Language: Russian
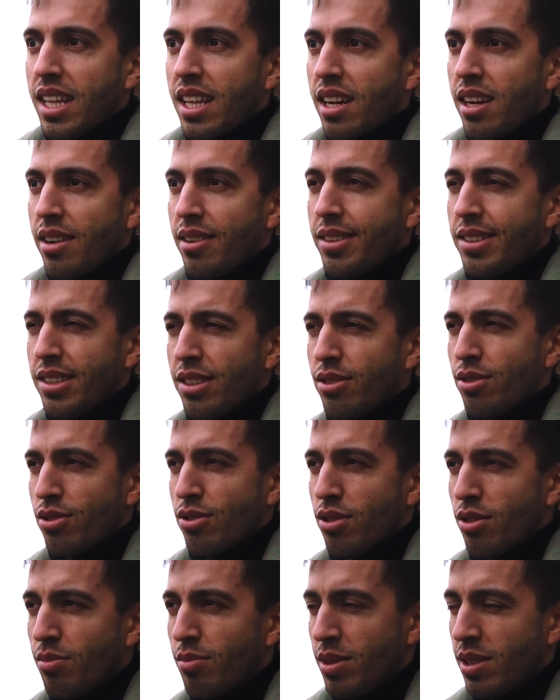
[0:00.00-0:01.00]
Нравится
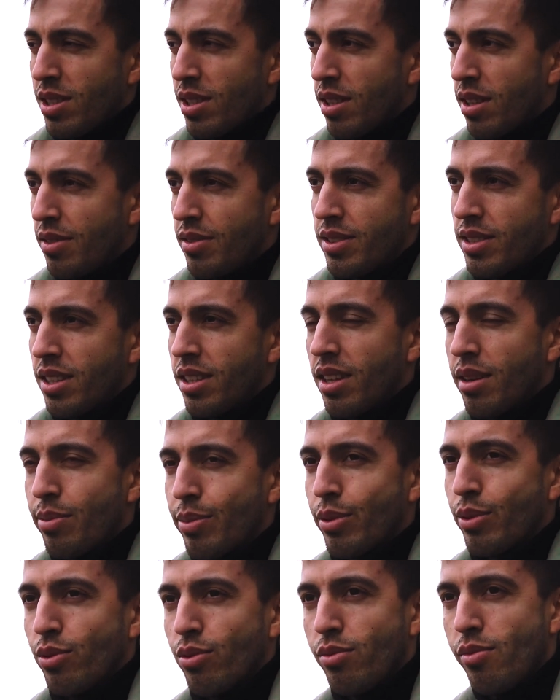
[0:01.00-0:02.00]
то, что мы делаем в
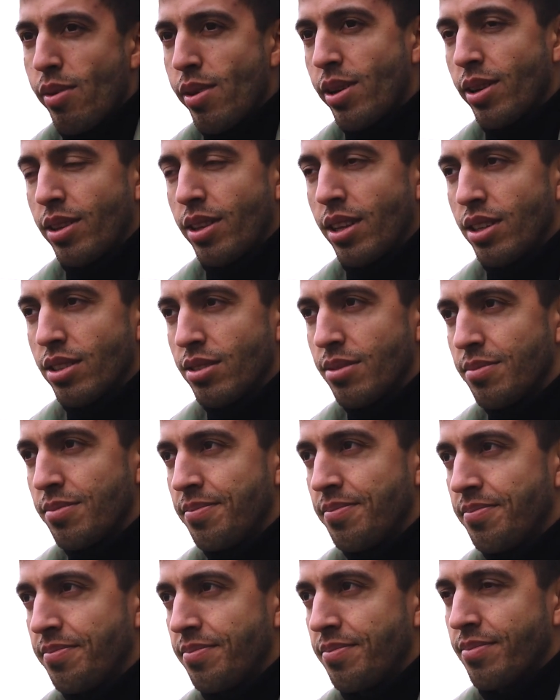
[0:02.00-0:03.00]
стендап-клубе нашем.
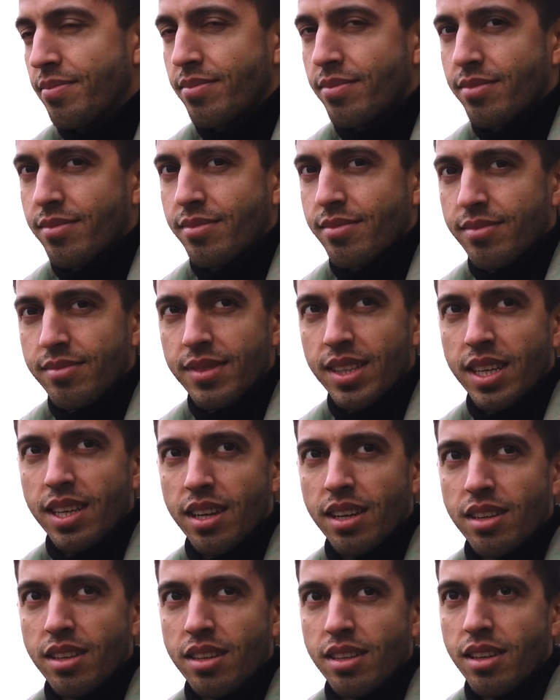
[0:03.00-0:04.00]

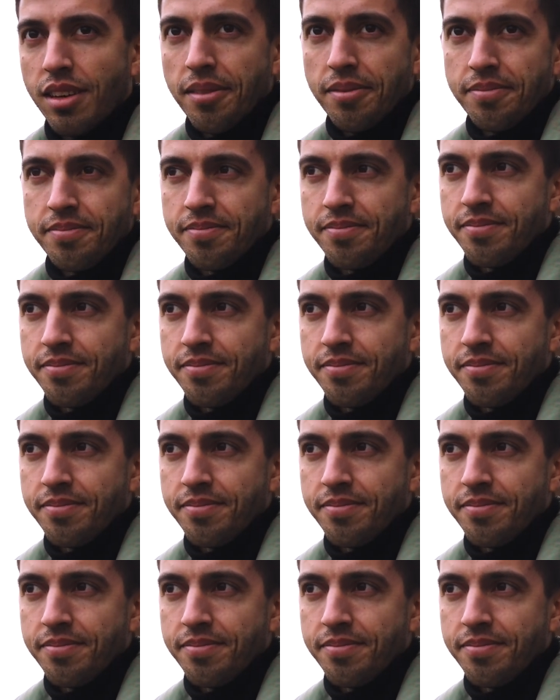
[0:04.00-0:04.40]
Это да.